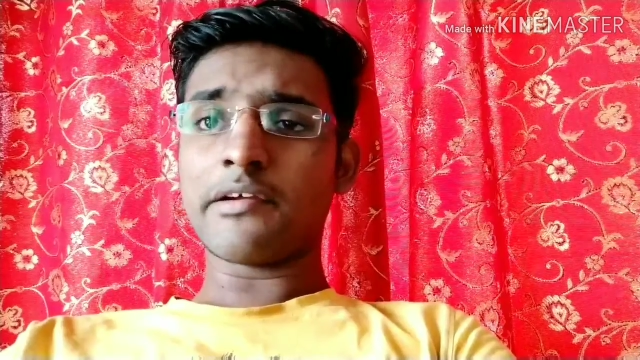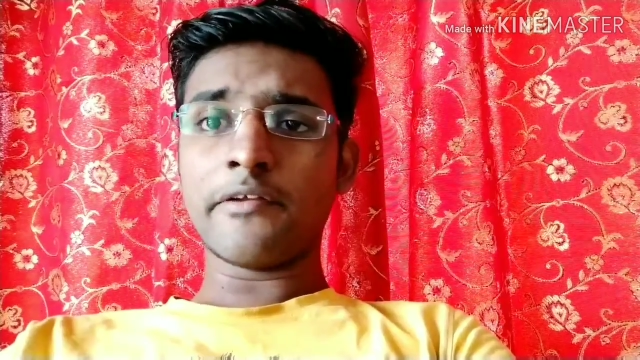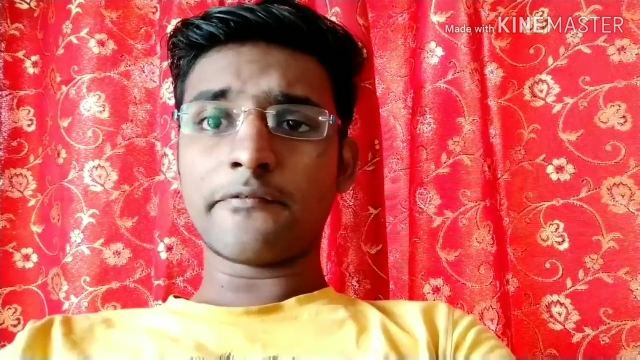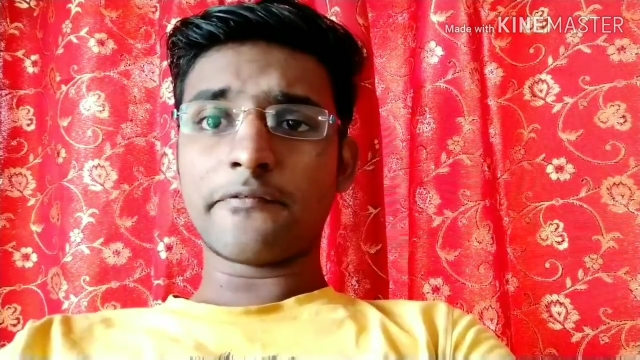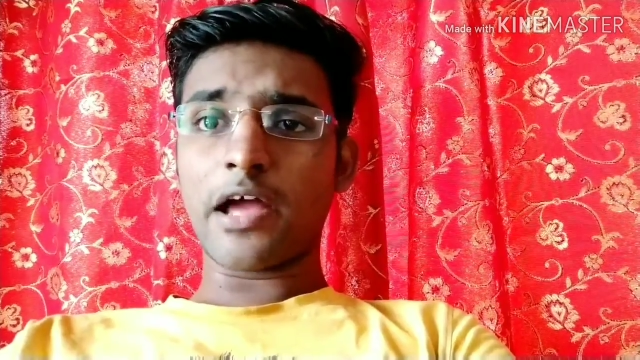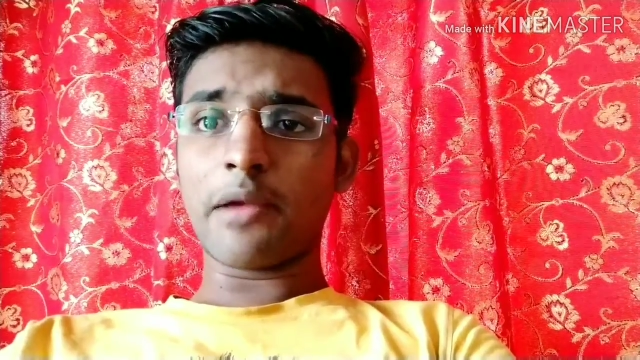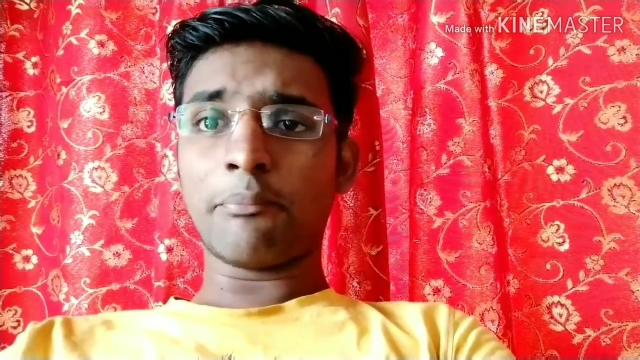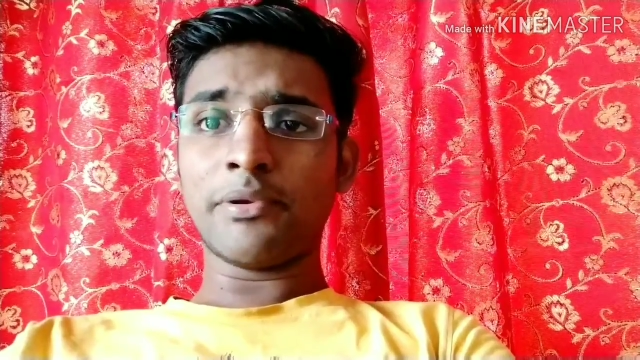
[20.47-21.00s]

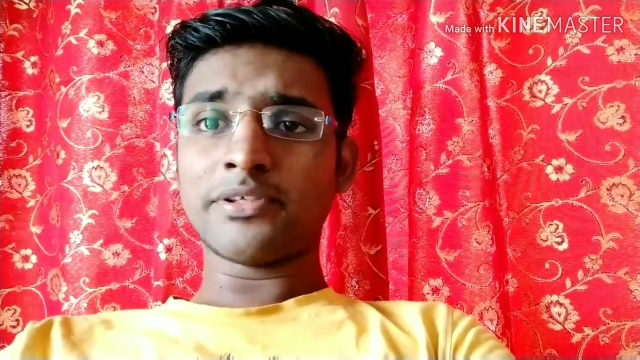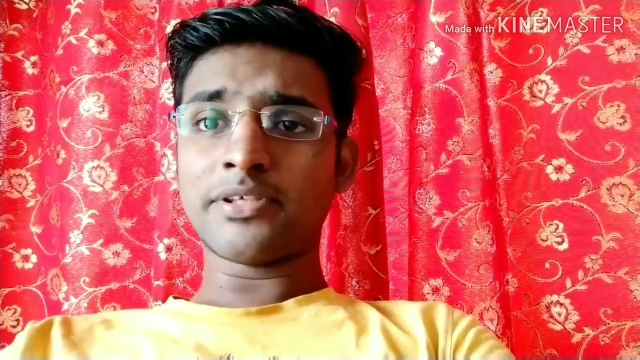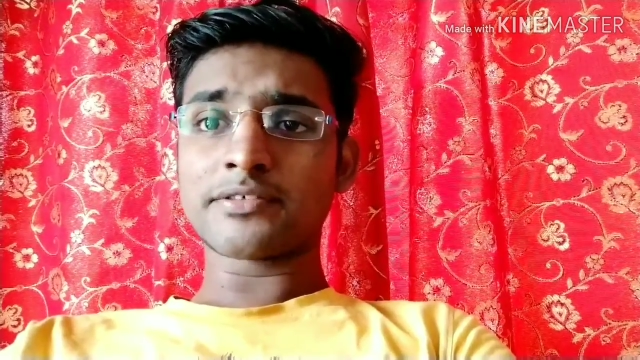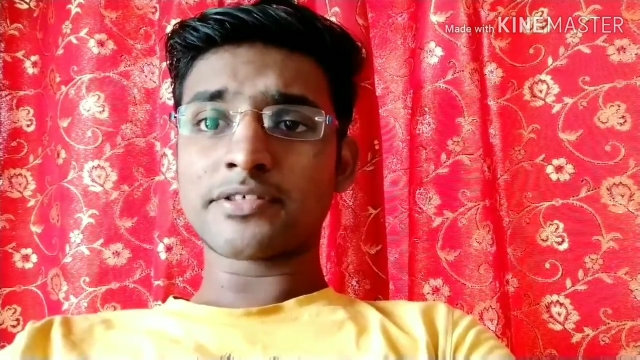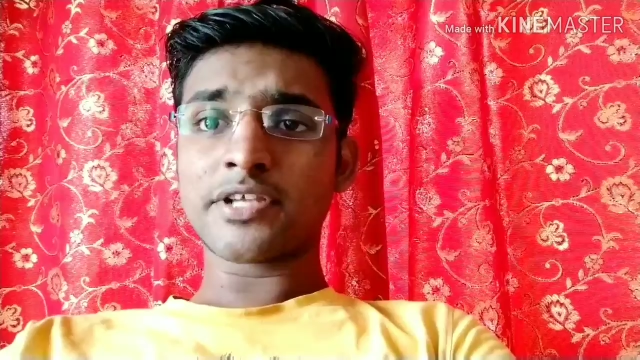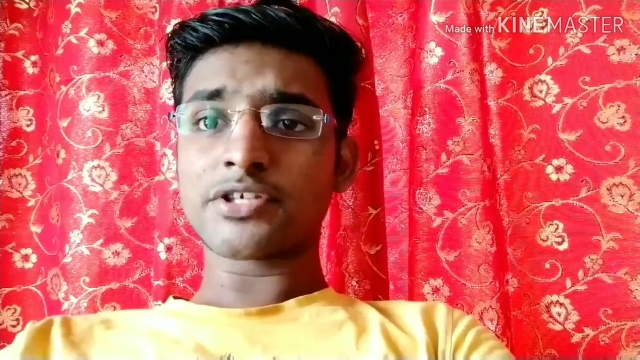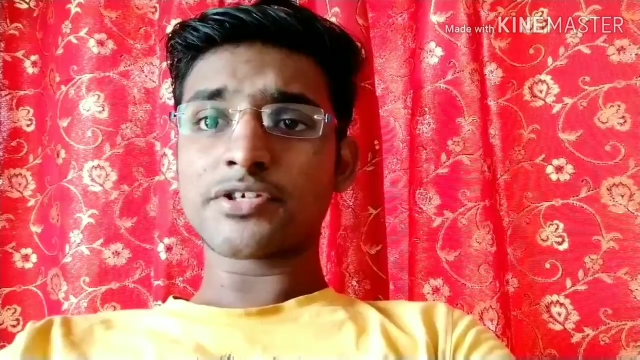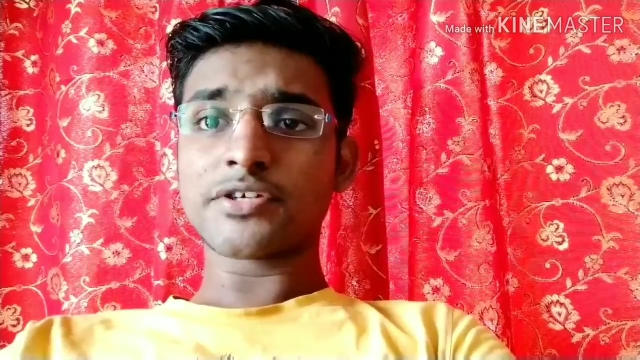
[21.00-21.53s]
75
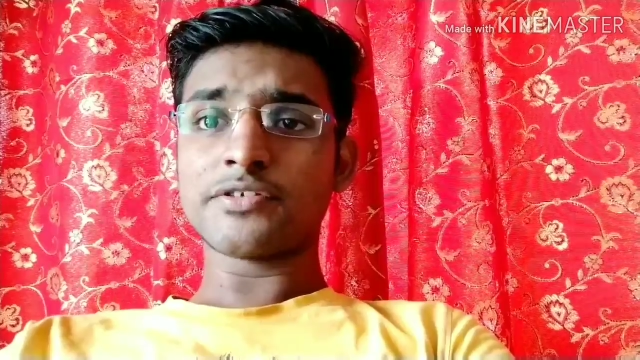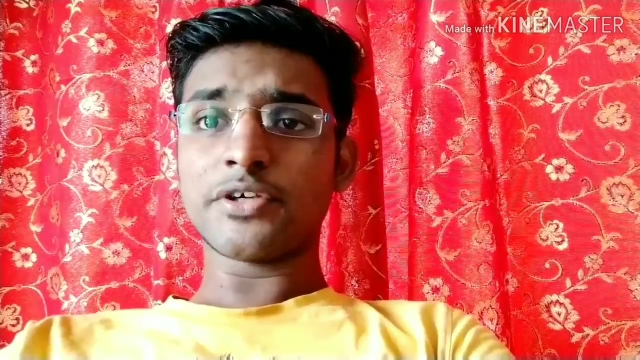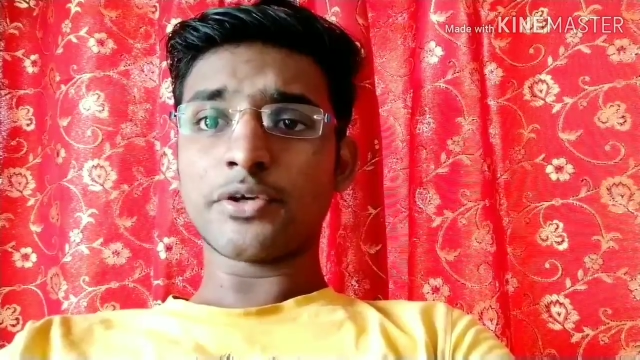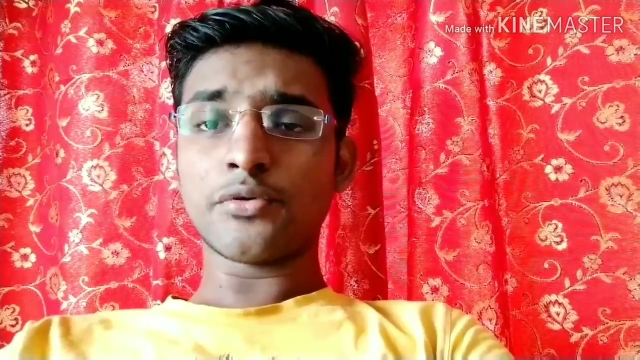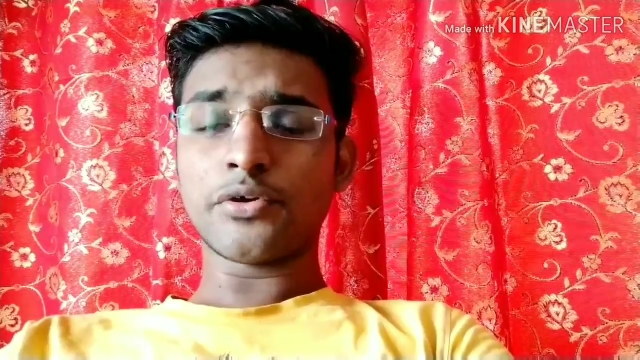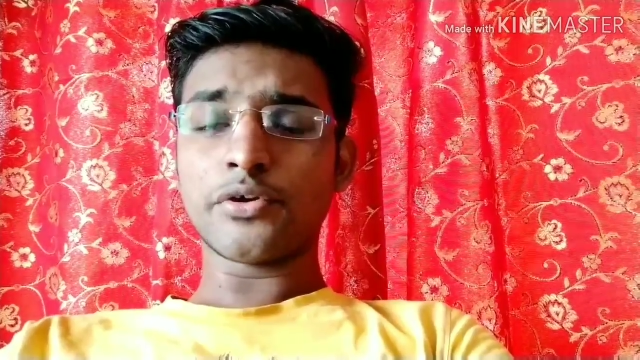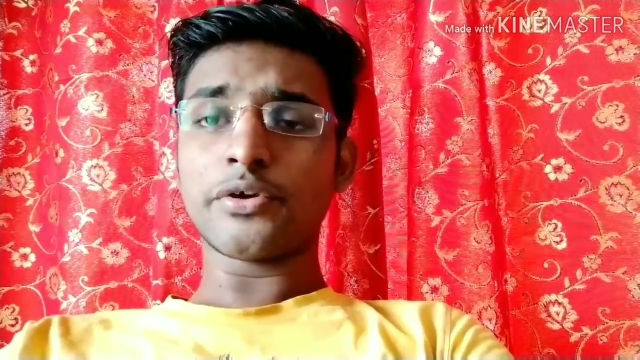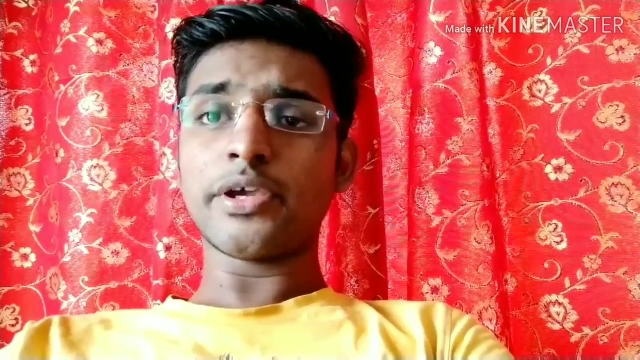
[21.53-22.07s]
बिजिएस्ट स्टेशन ही
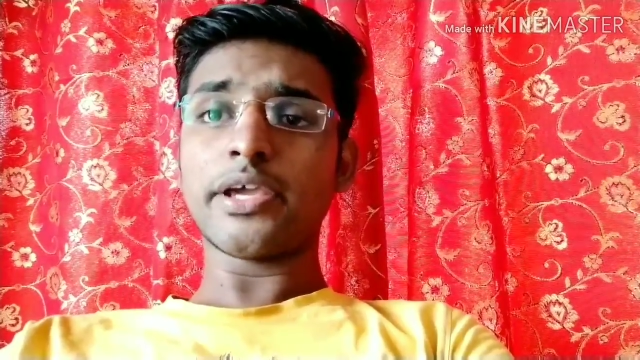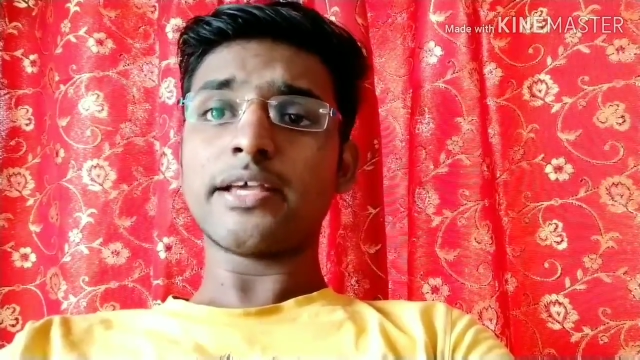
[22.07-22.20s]
क्योंकि